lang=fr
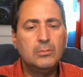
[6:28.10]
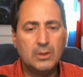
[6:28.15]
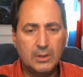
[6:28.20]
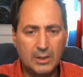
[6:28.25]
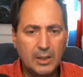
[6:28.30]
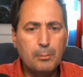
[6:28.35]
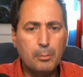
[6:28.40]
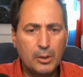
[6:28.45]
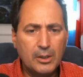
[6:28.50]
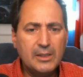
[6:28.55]

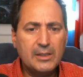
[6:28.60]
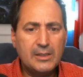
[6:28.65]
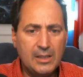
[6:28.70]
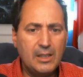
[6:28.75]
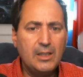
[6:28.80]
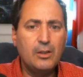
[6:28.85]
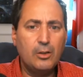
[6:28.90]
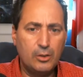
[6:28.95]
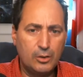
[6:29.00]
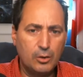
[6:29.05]
Les
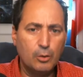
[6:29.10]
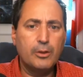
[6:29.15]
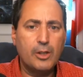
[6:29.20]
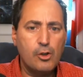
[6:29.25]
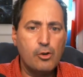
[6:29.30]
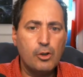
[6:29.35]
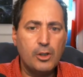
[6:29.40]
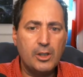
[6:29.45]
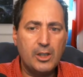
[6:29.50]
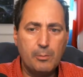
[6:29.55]
policiers, ils sont
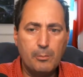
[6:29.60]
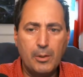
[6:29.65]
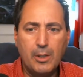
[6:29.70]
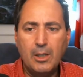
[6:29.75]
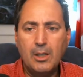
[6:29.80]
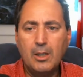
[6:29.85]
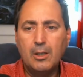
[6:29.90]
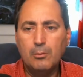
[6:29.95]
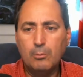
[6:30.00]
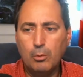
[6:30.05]
déjà
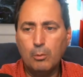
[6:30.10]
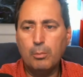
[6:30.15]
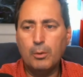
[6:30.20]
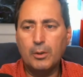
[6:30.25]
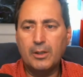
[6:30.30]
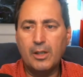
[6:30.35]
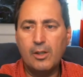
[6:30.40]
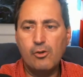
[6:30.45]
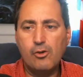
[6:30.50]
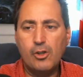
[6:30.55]
équipés pour
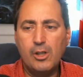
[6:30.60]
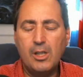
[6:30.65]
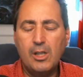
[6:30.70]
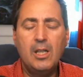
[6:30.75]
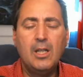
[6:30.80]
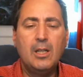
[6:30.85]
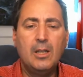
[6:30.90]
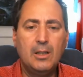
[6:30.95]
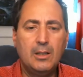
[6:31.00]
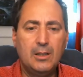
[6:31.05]
protéger
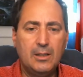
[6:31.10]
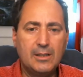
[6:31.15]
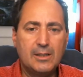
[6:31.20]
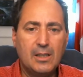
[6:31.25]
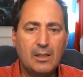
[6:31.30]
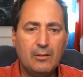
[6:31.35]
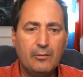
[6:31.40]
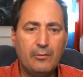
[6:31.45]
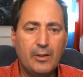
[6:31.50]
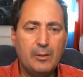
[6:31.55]
les
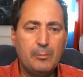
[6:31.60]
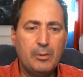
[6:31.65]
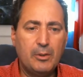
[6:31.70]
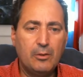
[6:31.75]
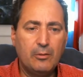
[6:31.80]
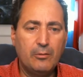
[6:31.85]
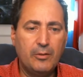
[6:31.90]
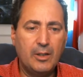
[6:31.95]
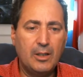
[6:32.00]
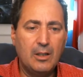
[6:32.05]
enfants
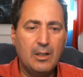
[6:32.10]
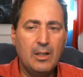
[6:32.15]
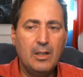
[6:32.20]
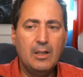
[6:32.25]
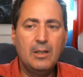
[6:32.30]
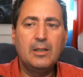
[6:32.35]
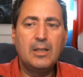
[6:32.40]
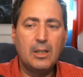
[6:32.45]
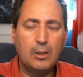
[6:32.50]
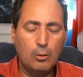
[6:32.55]
pédophiles
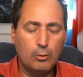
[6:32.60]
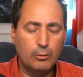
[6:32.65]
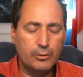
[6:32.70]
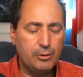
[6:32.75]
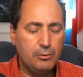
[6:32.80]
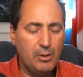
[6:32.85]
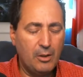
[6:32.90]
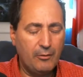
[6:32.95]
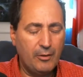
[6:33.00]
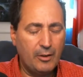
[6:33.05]
qui
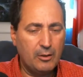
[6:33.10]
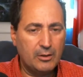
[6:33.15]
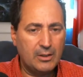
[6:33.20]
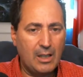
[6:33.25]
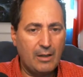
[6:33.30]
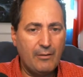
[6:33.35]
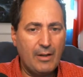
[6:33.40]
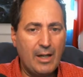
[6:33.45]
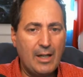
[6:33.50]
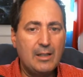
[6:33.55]
continuent à faire le
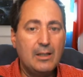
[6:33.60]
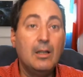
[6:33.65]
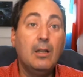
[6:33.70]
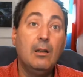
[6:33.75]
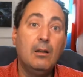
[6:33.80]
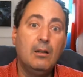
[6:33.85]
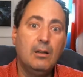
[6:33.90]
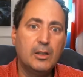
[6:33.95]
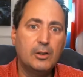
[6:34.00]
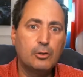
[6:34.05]
travail
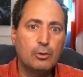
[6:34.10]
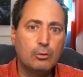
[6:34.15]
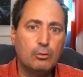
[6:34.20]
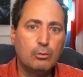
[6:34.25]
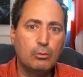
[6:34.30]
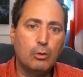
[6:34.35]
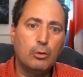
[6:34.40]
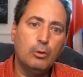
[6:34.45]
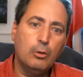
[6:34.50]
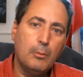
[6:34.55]
et surtout
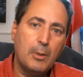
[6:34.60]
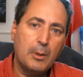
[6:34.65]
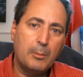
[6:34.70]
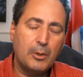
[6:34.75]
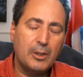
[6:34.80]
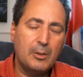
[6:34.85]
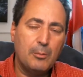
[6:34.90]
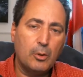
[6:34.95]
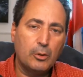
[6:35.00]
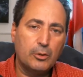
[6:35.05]
qu'on ne mette
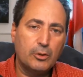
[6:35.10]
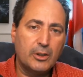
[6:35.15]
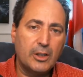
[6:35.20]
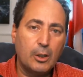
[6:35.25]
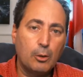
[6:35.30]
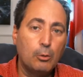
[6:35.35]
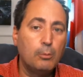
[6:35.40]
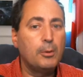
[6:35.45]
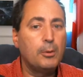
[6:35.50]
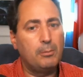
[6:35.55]
pas des bâtons dans
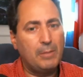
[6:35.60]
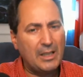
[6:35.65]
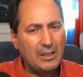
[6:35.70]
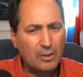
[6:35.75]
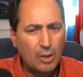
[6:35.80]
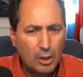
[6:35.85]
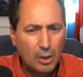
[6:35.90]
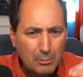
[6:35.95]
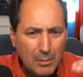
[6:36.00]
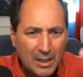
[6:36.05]
les roues, ils
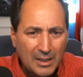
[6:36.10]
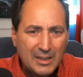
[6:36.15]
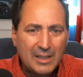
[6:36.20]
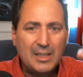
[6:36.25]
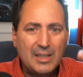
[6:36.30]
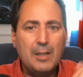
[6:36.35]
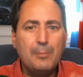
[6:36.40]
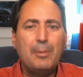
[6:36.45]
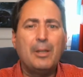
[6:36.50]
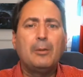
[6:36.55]
peut-être augmenter
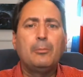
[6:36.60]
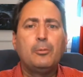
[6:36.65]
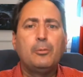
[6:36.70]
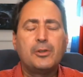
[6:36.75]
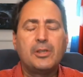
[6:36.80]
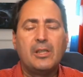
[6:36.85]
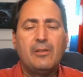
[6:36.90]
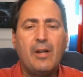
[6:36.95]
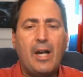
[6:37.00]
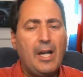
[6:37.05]
les peines plus
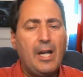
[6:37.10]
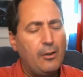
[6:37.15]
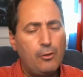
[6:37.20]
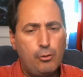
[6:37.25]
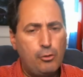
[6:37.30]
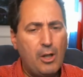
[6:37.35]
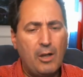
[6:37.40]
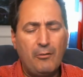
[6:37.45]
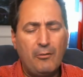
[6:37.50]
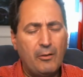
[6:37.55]
sévères.
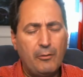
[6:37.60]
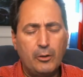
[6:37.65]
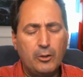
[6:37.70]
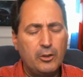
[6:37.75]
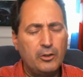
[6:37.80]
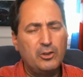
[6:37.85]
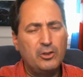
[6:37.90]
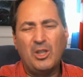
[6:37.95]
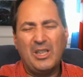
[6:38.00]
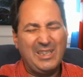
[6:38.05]
Je suis en faveur
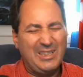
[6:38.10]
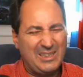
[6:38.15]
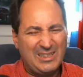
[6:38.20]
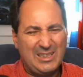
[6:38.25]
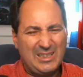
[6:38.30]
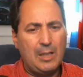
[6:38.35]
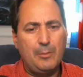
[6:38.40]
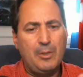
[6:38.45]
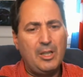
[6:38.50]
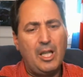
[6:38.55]
de ça à
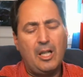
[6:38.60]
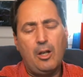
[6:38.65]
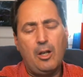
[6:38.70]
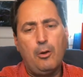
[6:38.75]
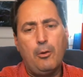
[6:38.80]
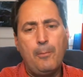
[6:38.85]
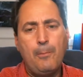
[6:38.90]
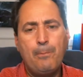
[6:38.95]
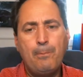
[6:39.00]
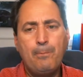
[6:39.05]
100 000
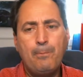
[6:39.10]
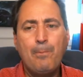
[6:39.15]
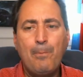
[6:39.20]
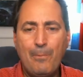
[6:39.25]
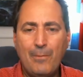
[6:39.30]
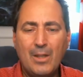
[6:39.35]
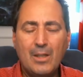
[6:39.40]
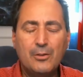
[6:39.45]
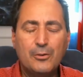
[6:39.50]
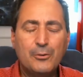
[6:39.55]

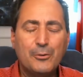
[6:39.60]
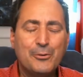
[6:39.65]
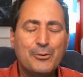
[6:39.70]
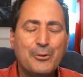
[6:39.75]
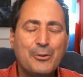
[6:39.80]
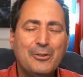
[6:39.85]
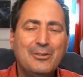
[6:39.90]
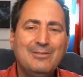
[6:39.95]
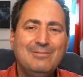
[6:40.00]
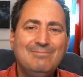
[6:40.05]
Sur
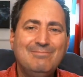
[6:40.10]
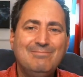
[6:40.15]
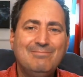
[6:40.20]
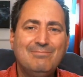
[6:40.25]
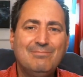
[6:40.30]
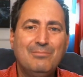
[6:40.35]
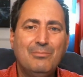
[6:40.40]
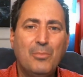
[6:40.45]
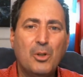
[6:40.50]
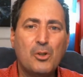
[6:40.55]
ça,
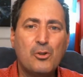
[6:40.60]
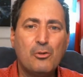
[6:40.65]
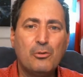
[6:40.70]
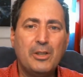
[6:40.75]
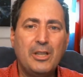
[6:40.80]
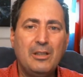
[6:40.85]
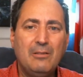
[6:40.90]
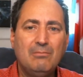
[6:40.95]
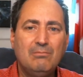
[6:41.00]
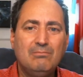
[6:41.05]
bonne
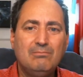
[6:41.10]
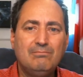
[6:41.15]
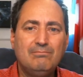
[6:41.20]
journée.